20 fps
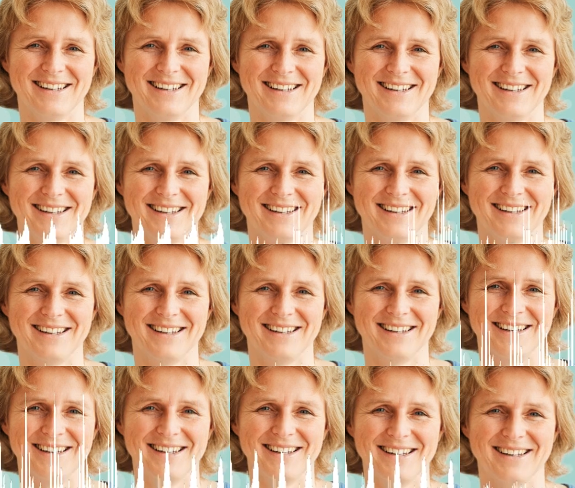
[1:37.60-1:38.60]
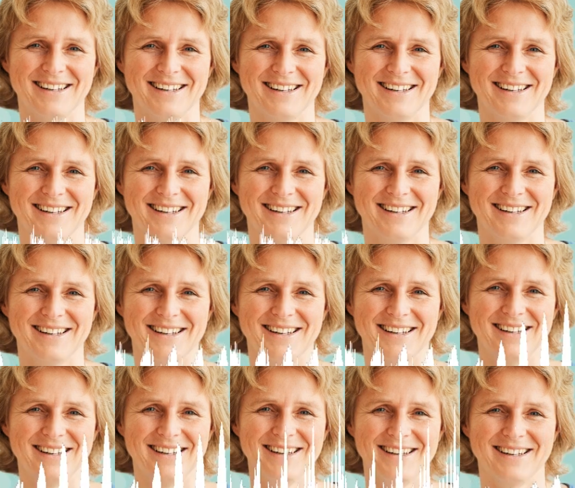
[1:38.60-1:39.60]
dann erfahre ich die
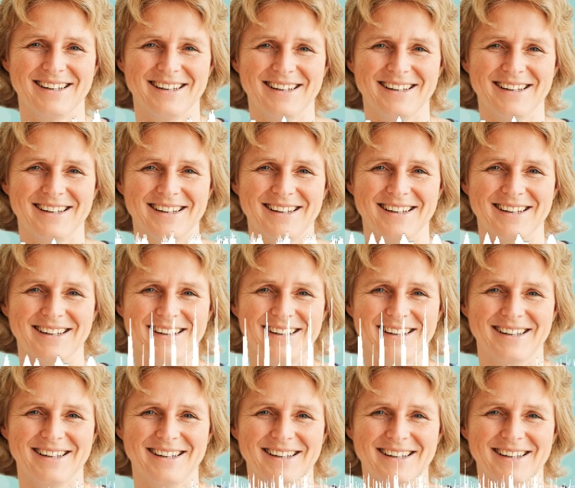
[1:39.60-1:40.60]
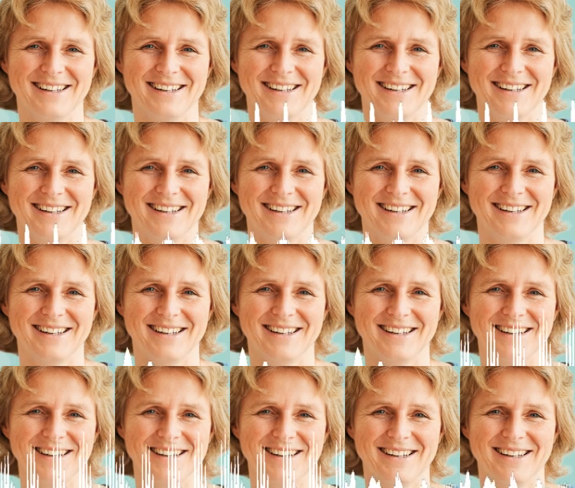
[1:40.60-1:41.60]
sieben ultimativen Tipps, äh,
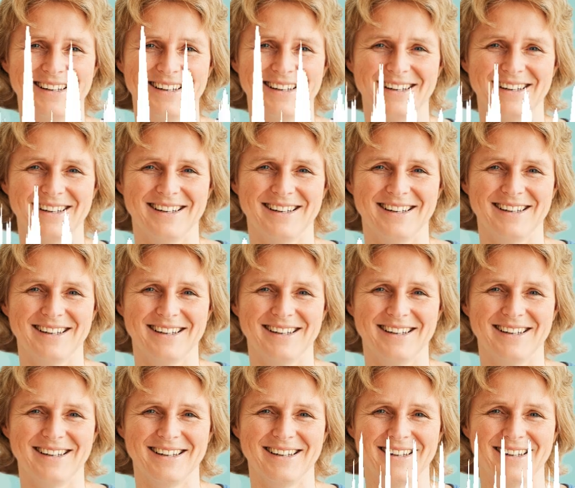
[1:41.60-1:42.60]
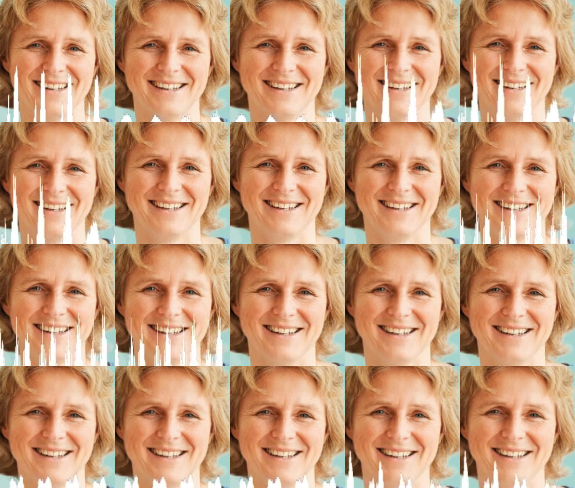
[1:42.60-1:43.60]
Handreichungen, mhm. äh, wie es
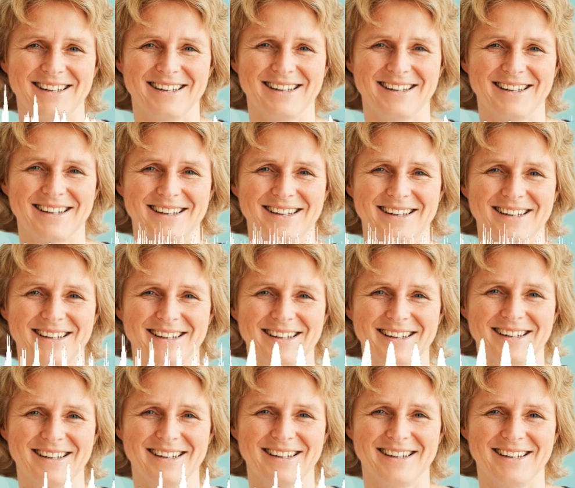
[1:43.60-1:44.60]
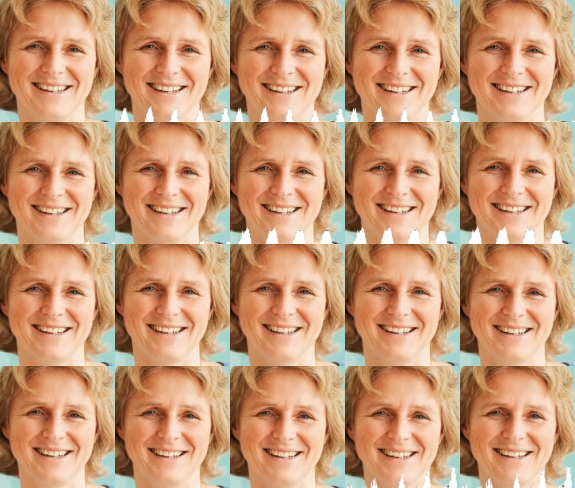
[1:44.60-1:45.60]
geht, ein erfülltes Leben zu führen.
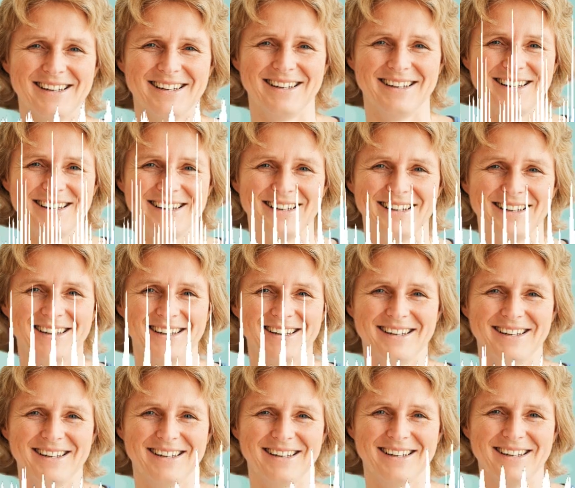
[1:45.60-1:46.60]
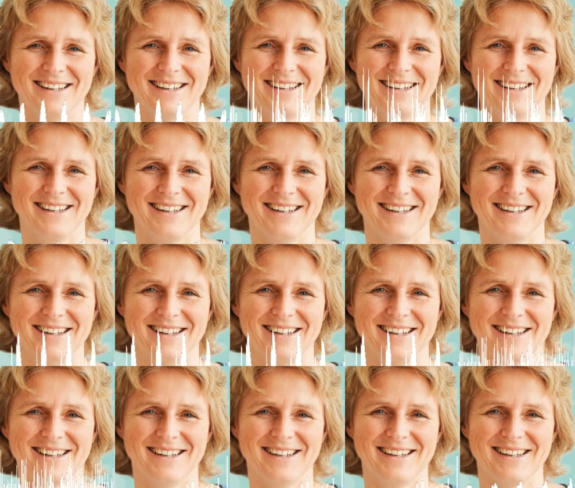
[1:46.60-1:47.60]
Und ich glaube, das ist eine
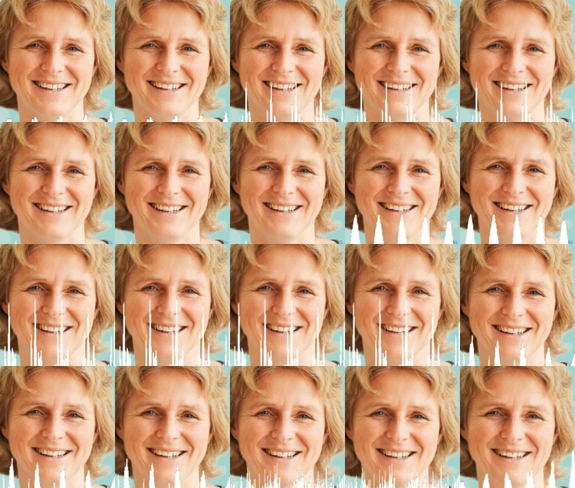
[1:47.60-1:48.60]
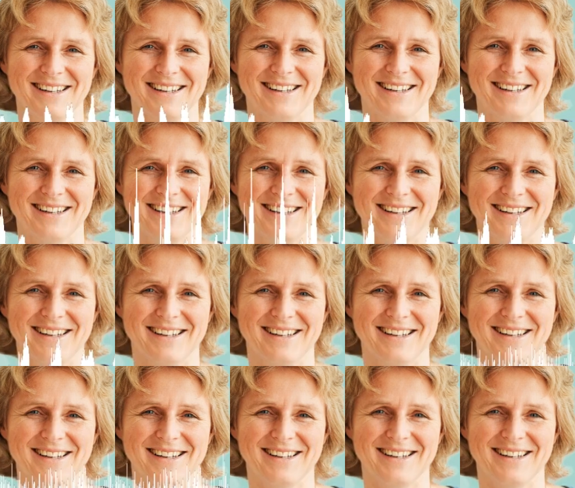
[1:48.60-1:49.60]
falsche Erwartung, weil das
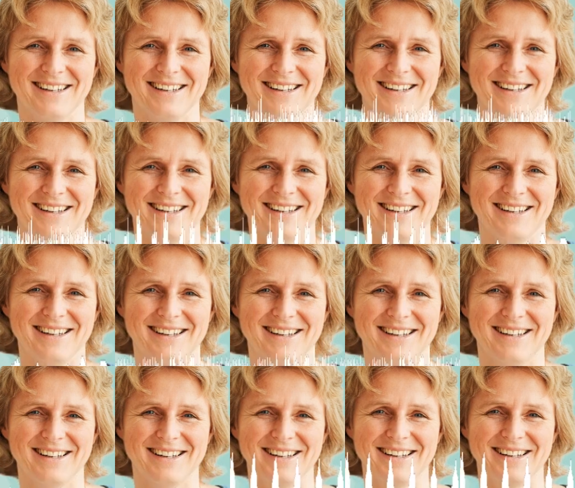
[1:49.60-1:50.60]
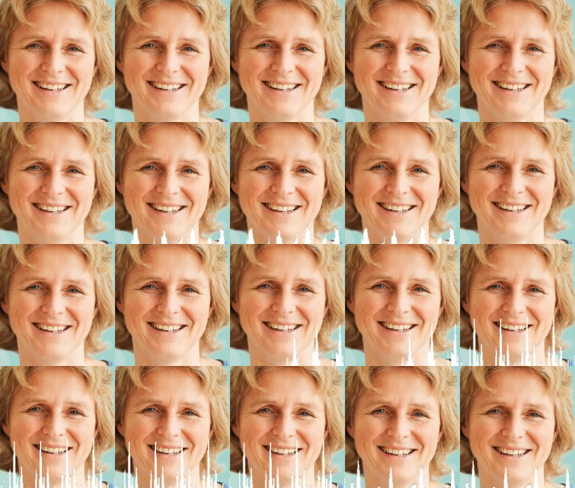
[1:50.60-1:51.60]
unrealistisch ist. Das Leben ist viel
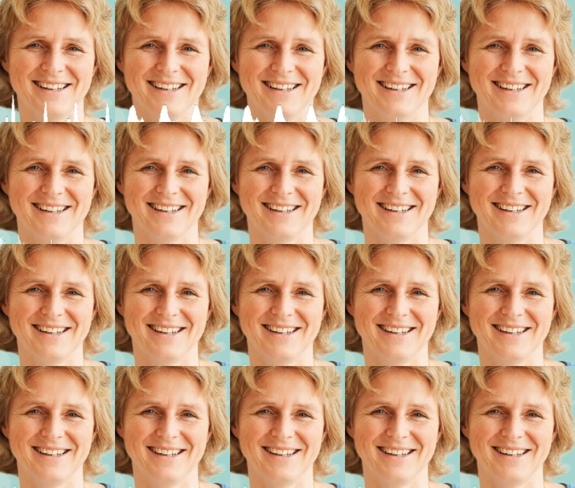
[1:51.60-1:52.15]
komplexer und